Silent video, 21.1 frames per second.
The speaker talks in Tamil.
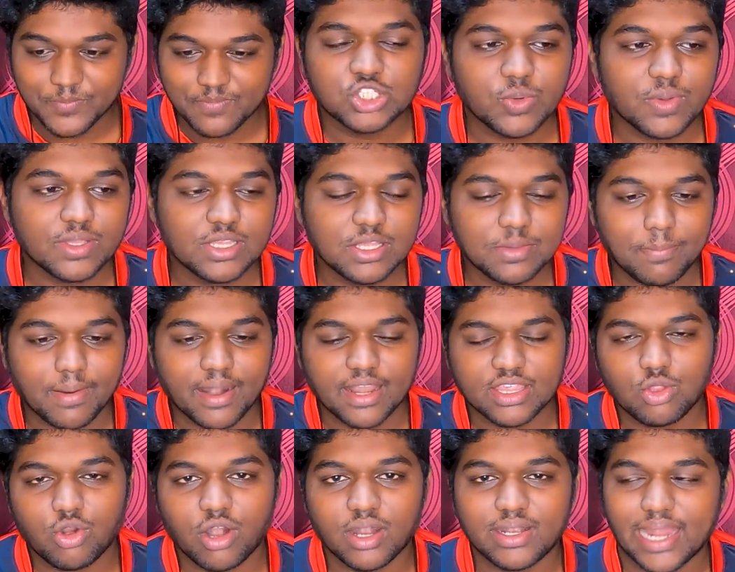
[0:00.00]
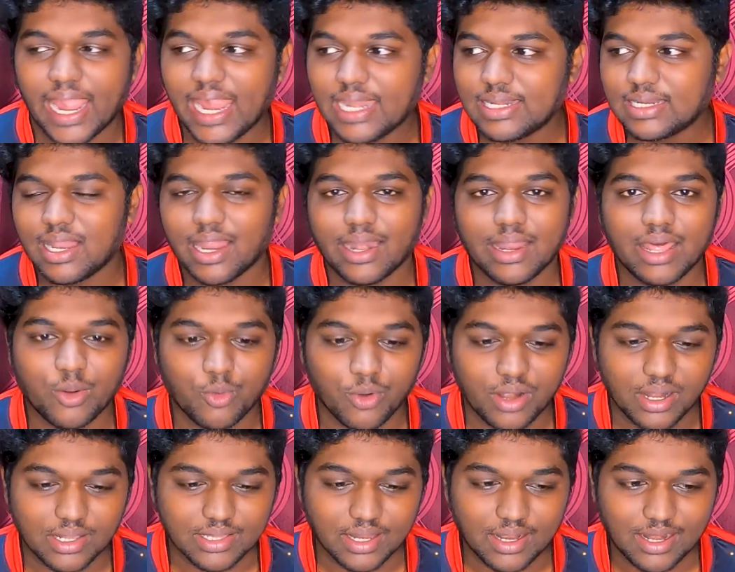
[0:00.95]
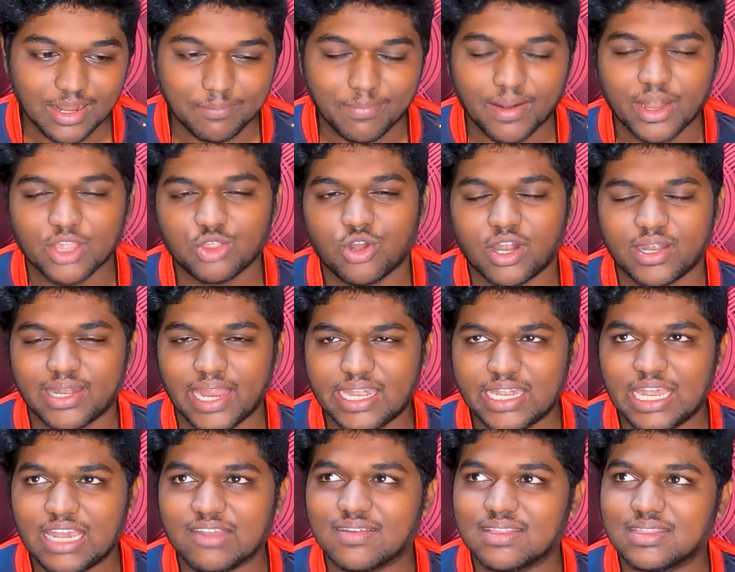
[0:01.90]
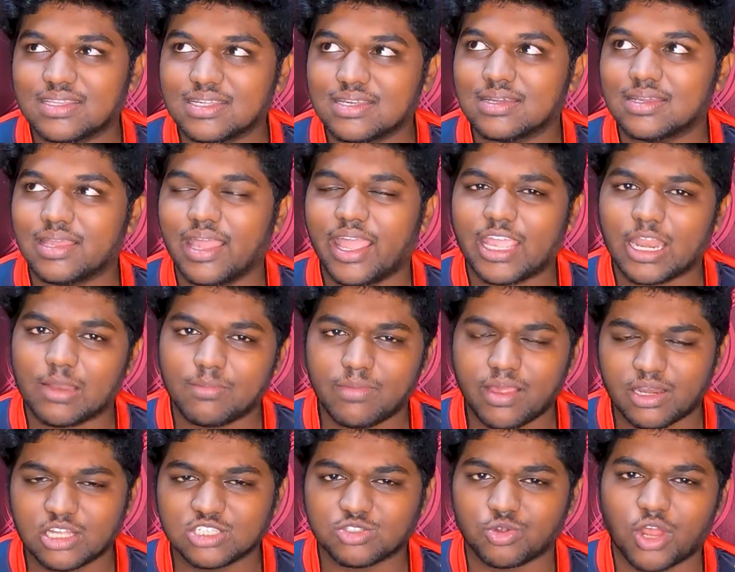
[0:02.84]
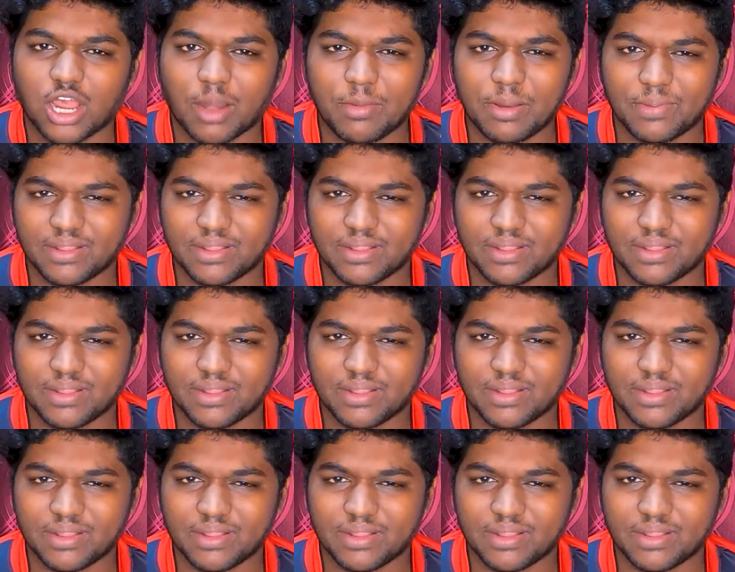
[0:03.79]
ஸோ வந்து படத்தோட டைட்டில் என்ன இருக்கும்னு தெரியல படத்தோட டைட்டில் வந்து ஏற்கனவே என்ன சொன்னாங்க